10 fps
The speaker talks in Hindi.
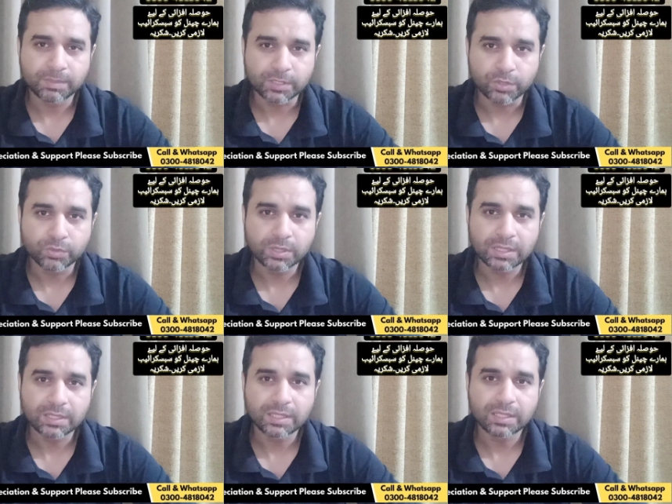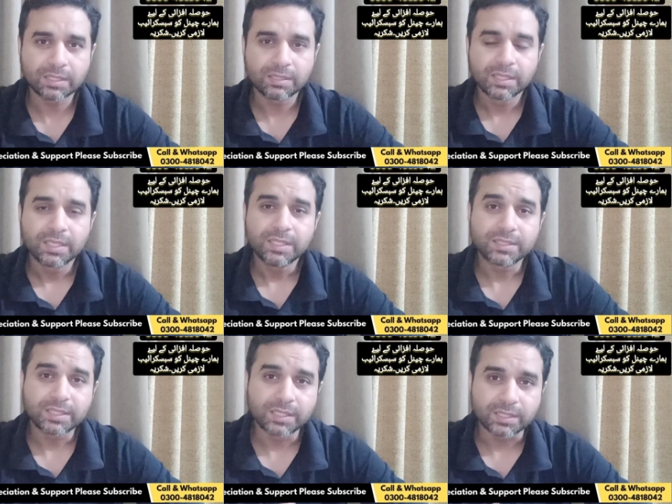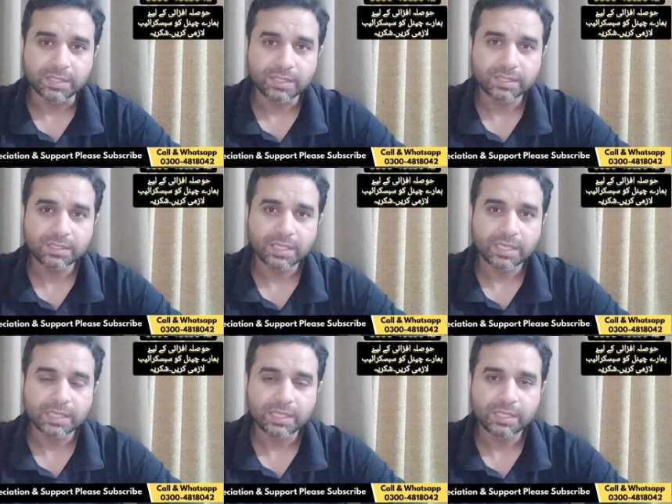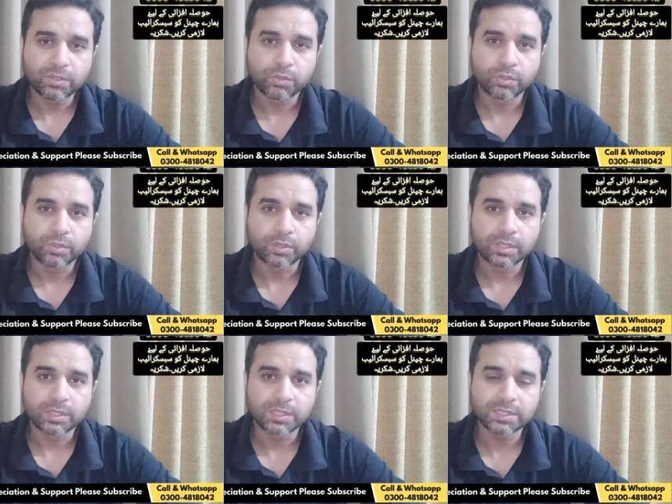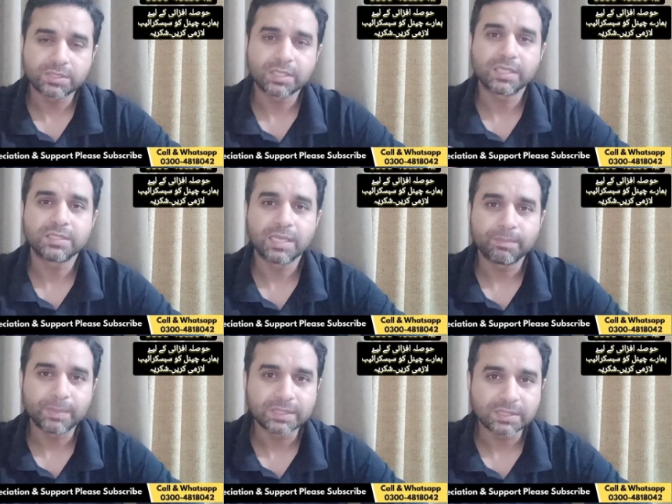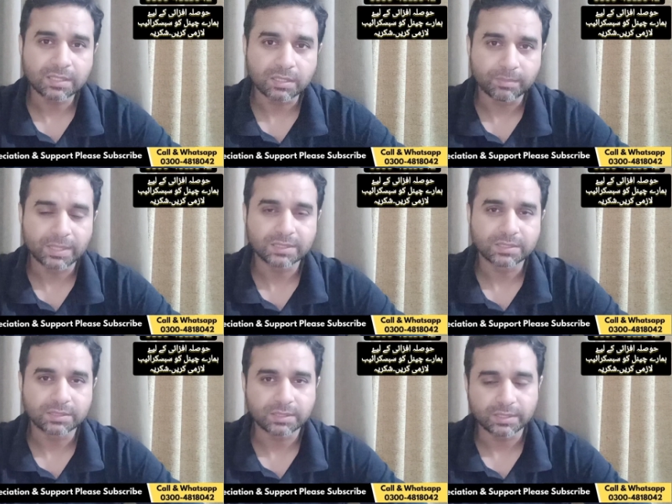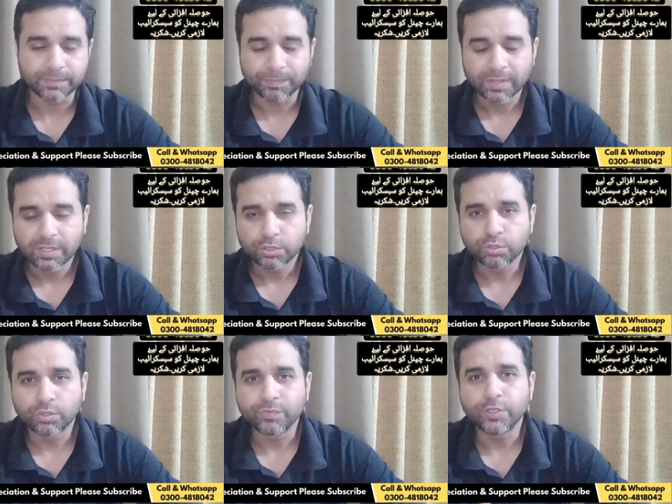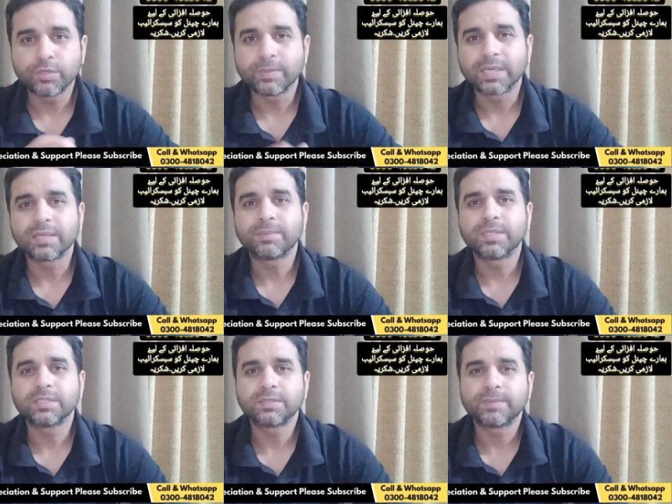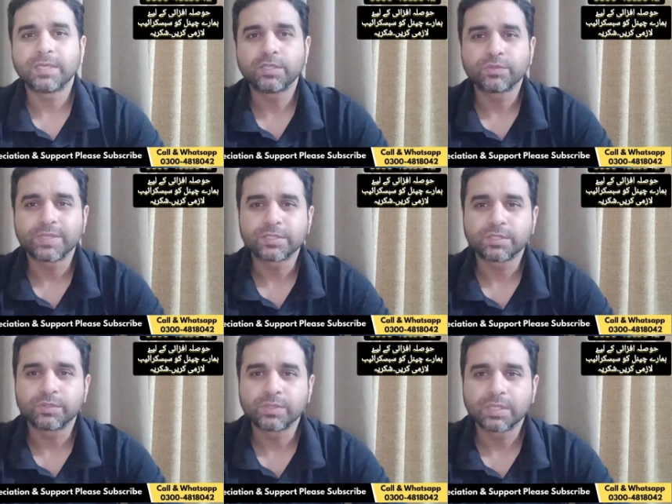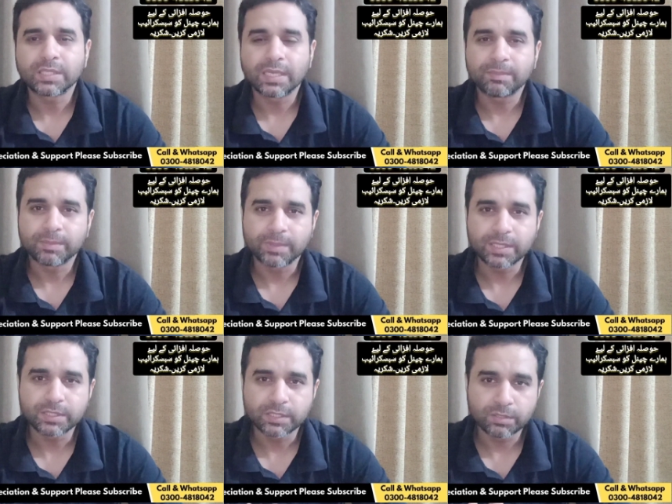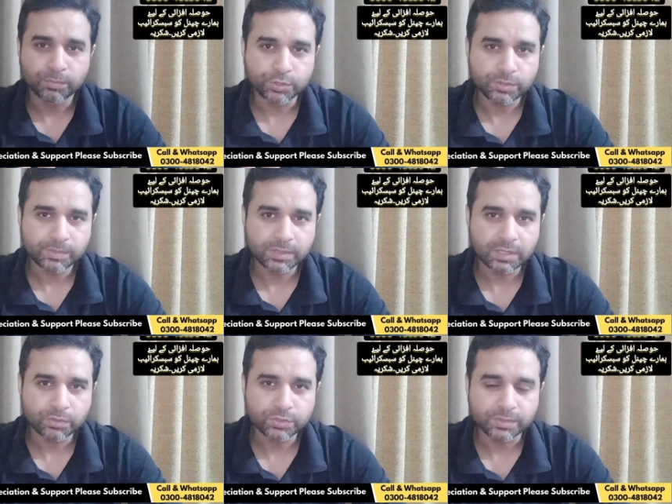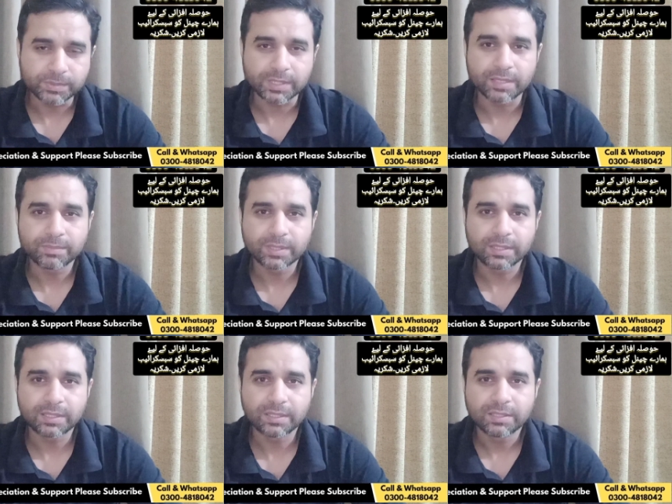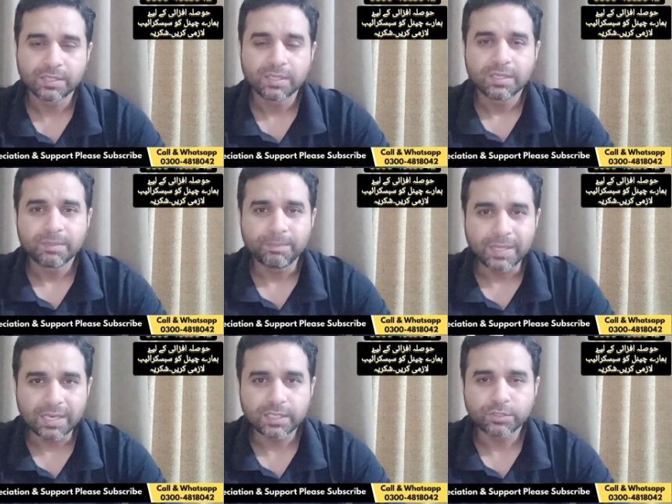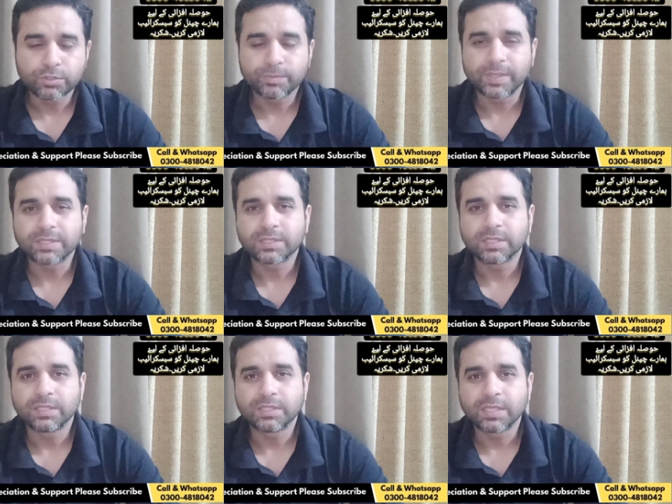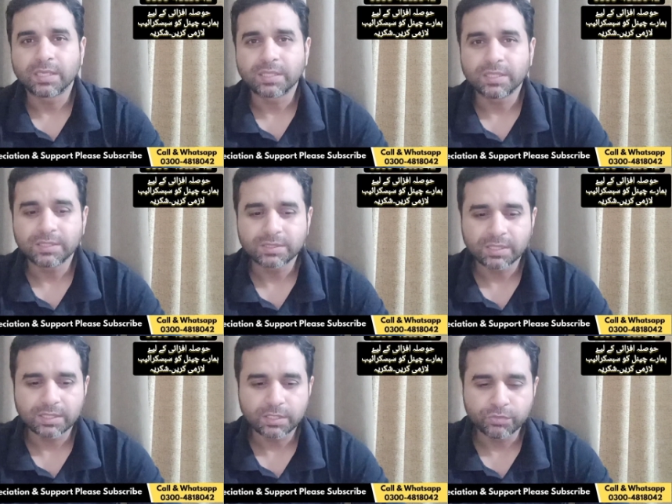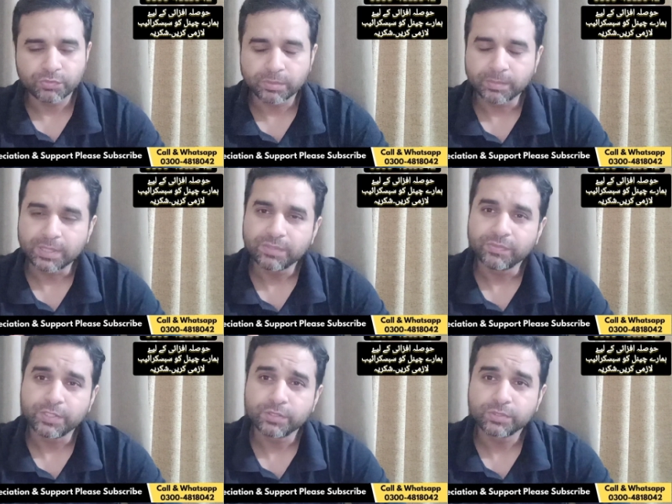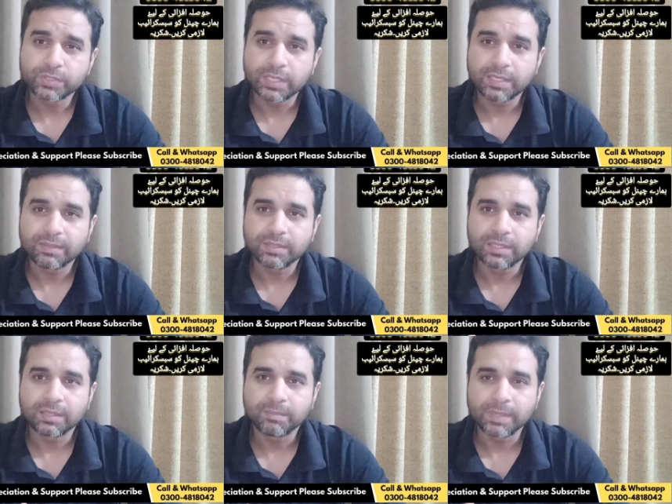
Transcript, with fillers: बताऊँगा कि इसकी हकीकत क्या है और किस तरह से आप पैसा कमा सकते हैं तो वीडियो में आगे बढ़ने से पहले रिक्वेस्ट करूँगा कि आप हमारे चैनल मोजी बंदा को सब्सक्राइब कर लें बेल आइकन को प्रेस कर दें ताकि इस तरह की इन्फॉर्मेटिव वीडियो जो है आ,